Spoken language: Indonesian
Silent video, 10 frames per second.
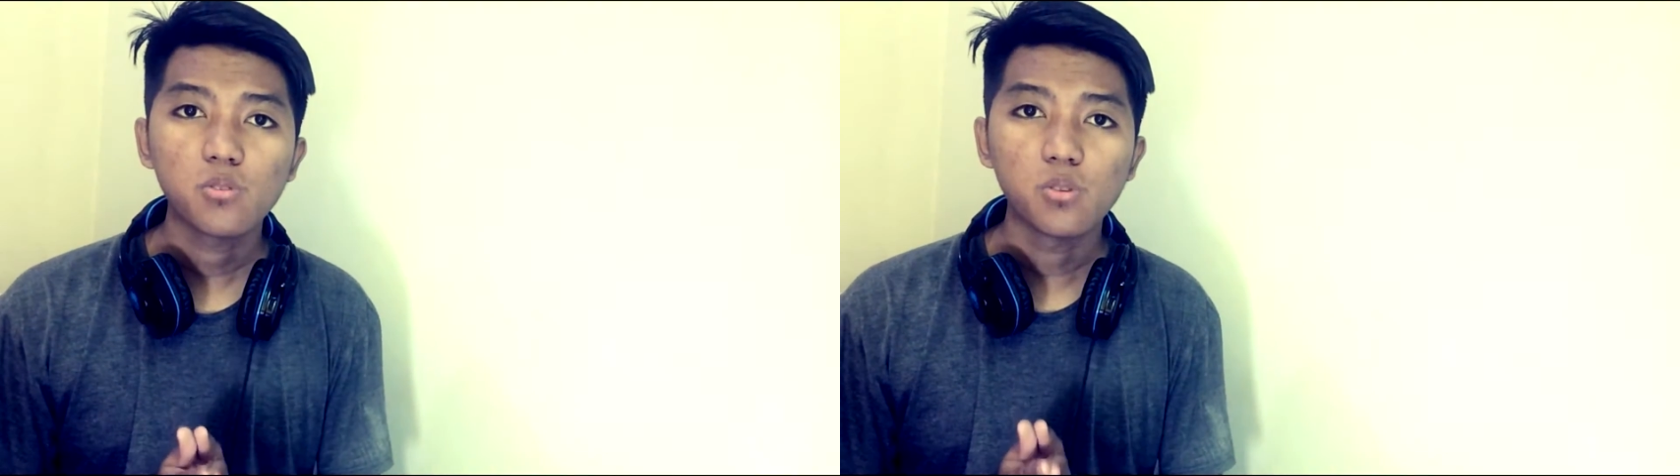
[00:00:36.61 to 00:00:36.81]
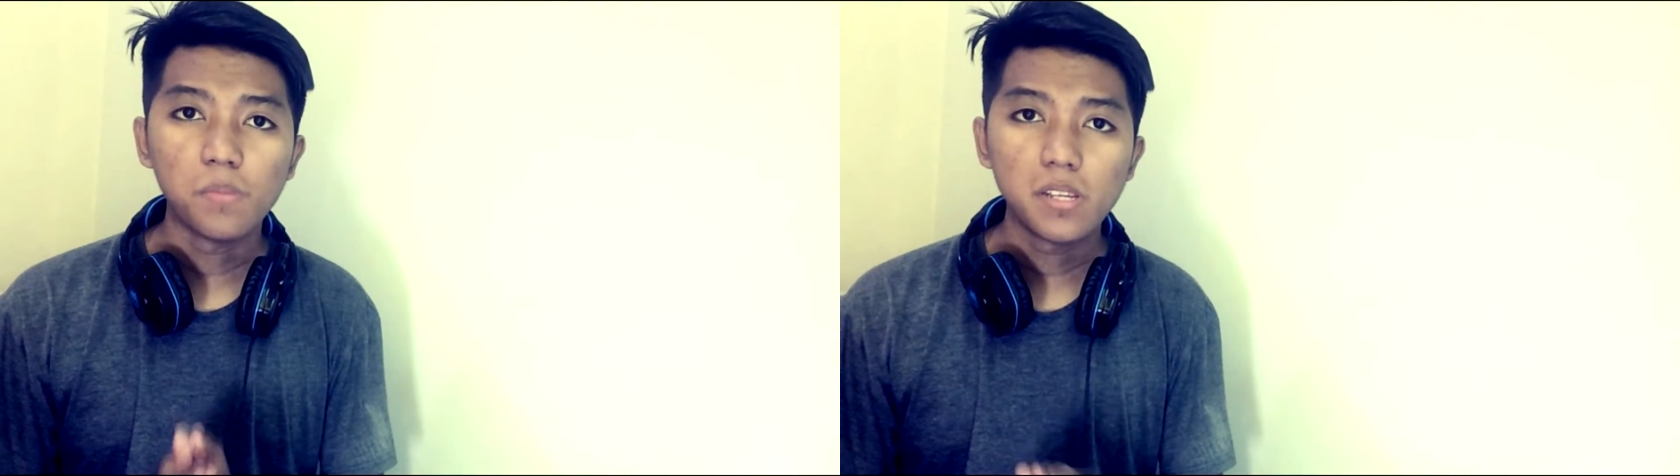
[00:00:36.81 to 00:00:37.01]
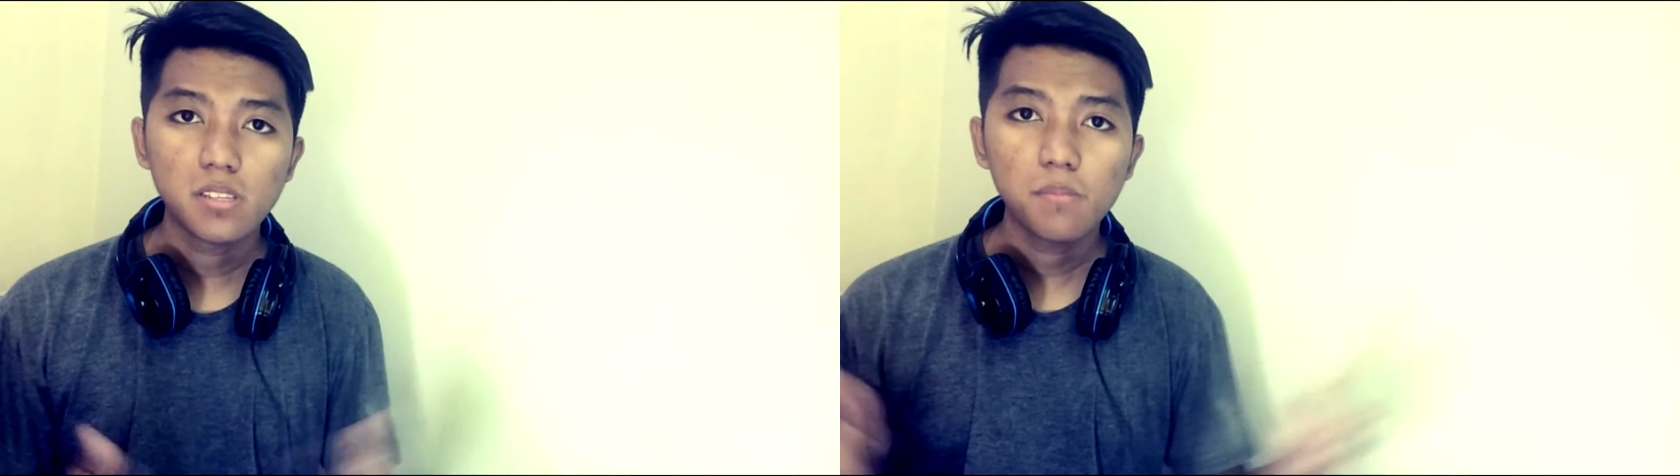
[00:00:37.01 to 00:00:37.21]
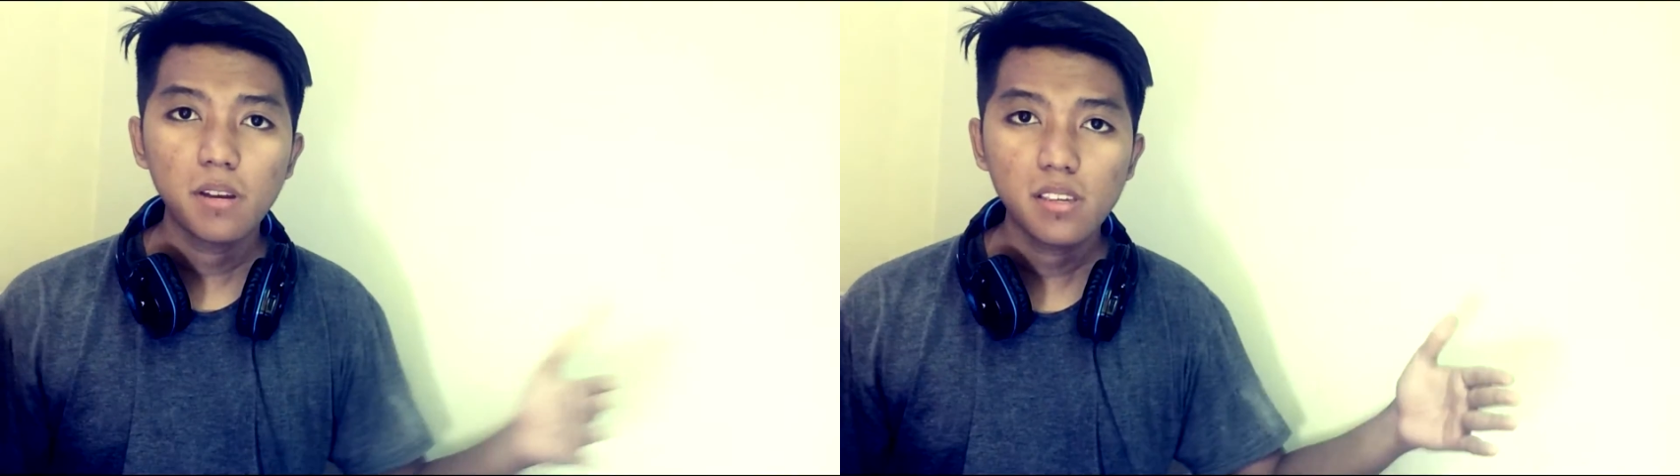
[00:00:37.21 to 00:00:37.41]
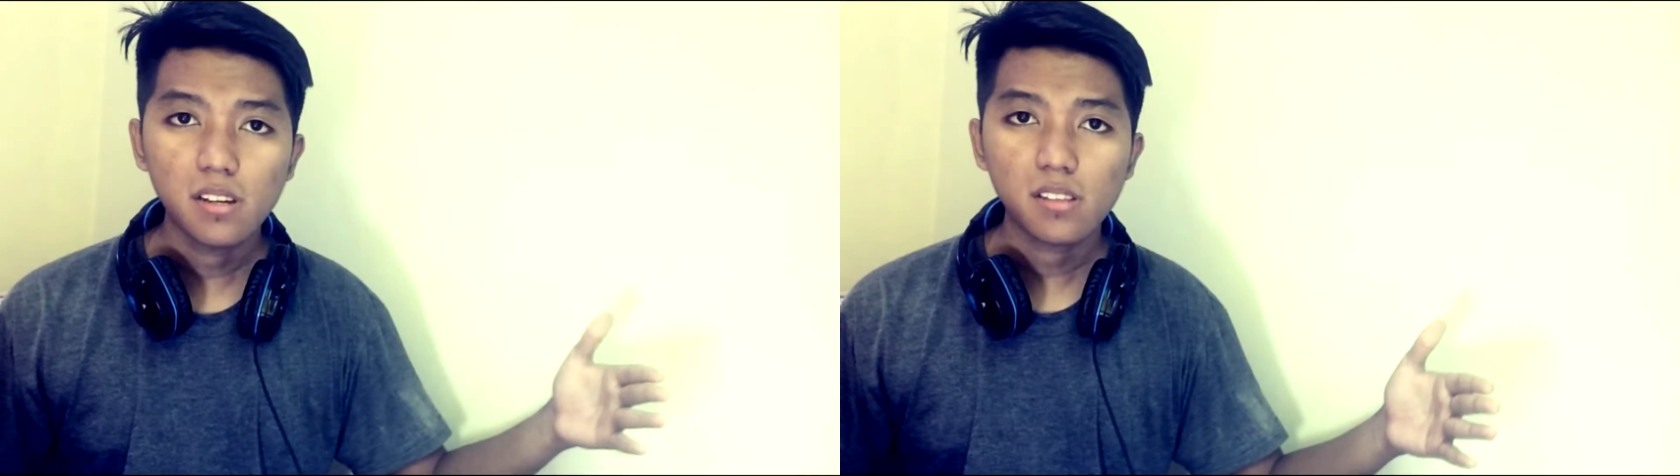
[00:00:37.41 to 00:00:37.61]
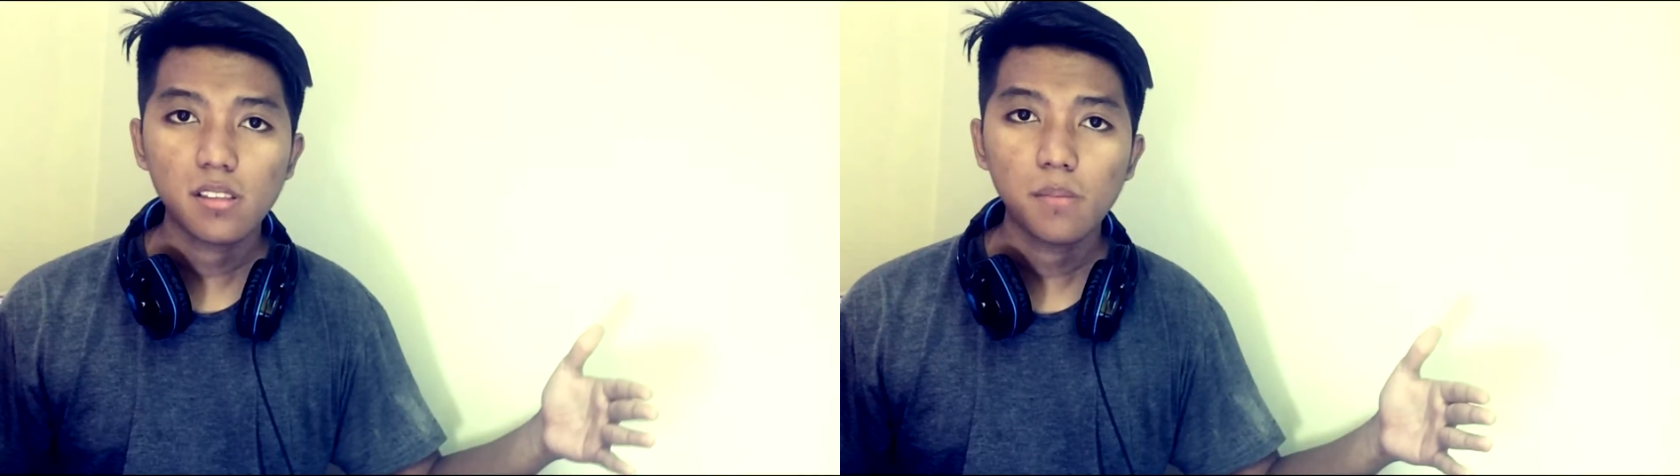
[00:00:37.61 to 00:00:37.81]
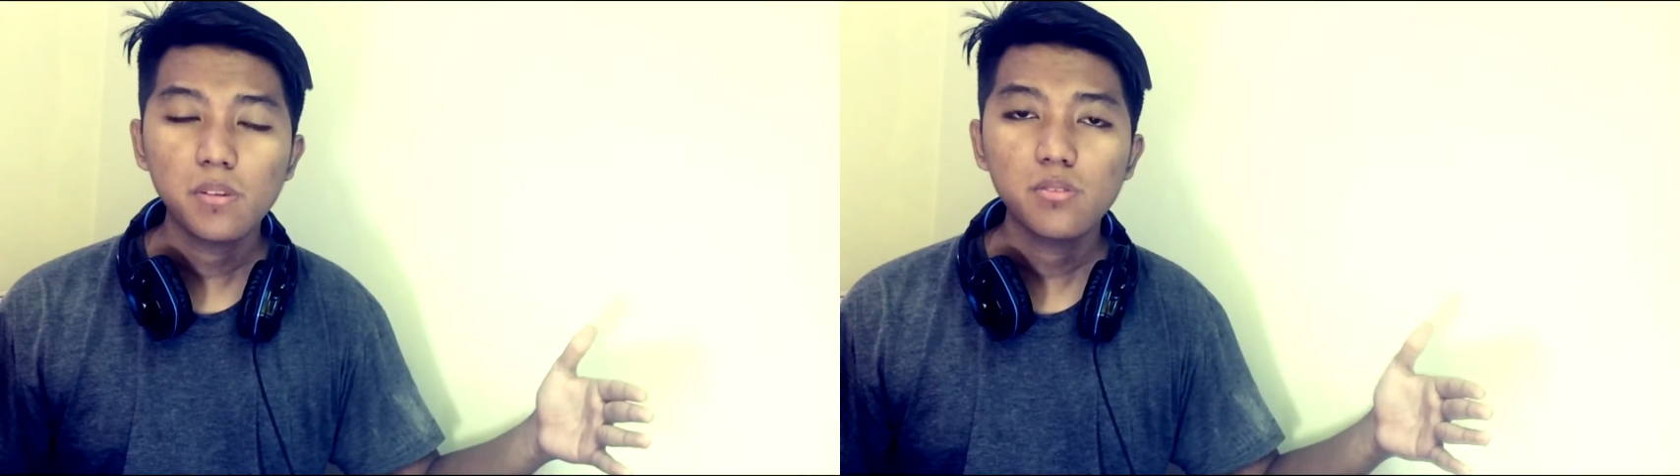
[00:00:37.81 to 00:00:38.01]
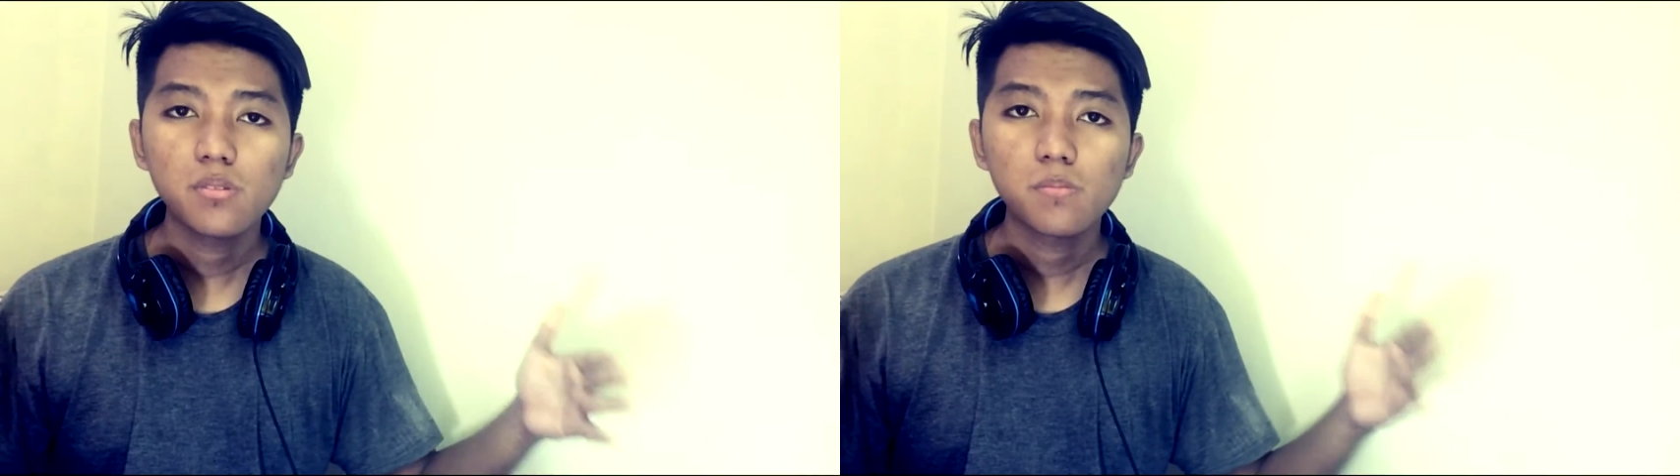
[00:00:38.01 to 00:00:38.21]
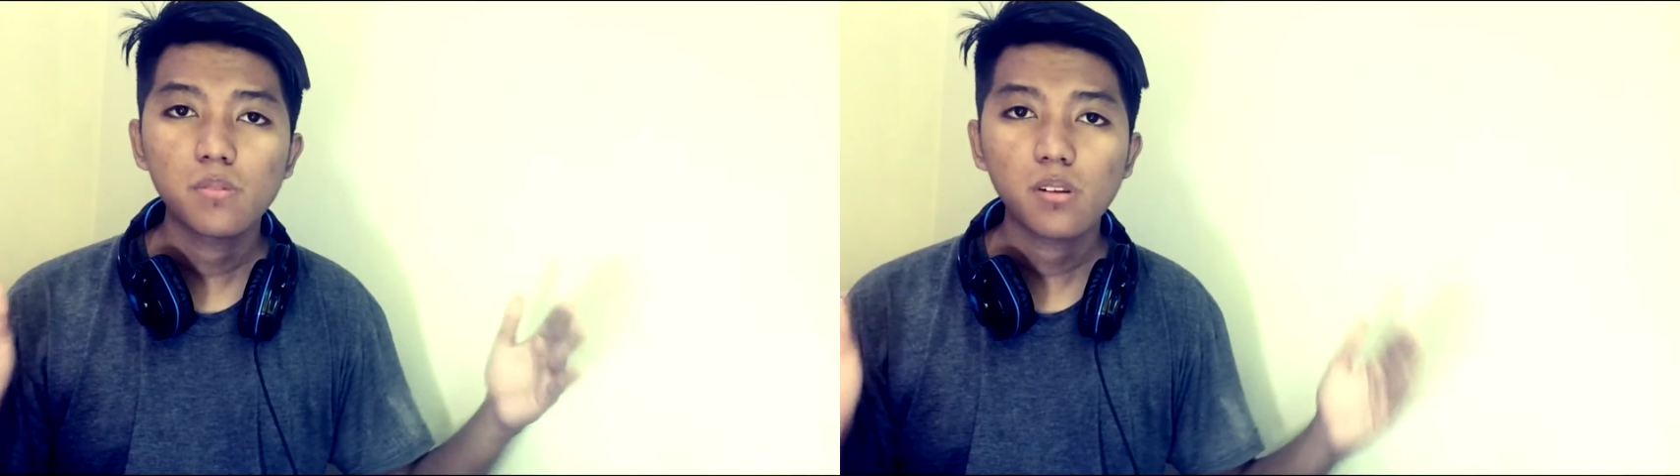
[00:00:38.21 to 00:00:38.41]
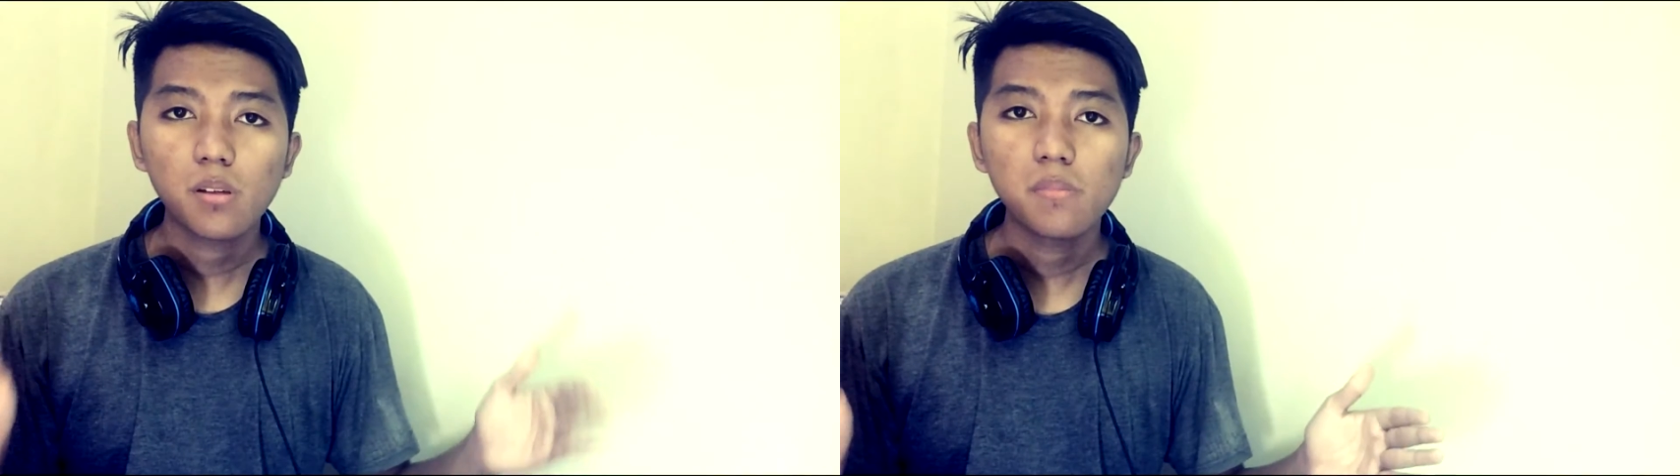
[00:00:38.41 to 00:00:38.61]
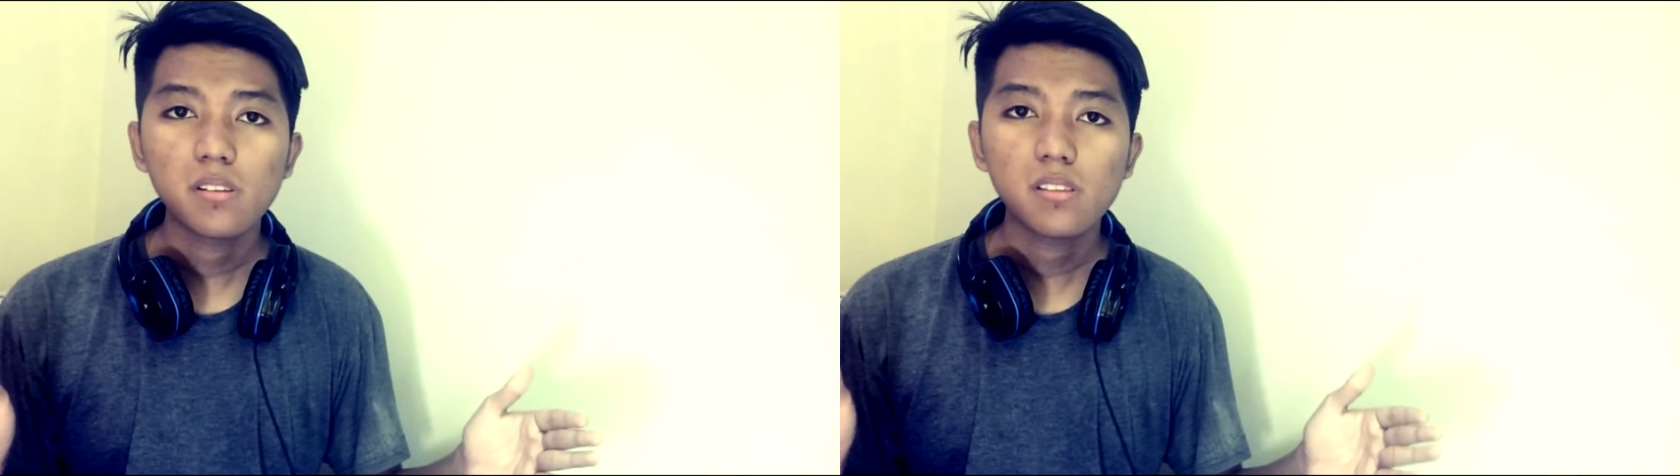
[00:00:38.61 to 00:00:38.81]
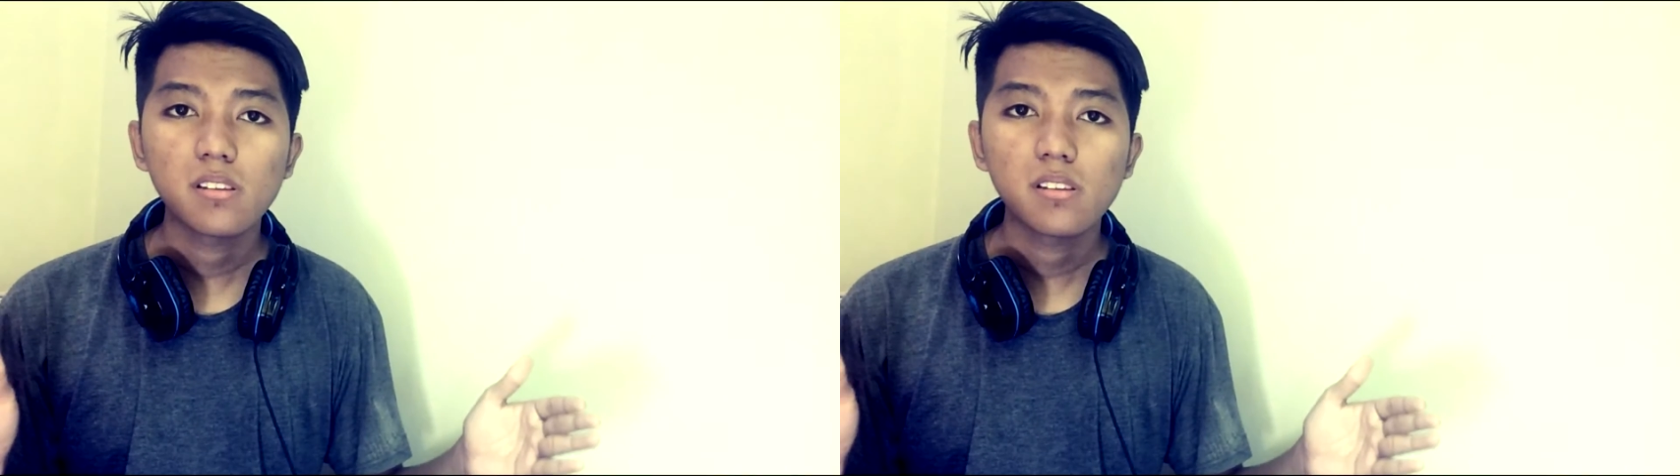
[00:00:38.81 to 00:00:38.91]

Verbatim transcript: job desknya banyak tapi junior programmer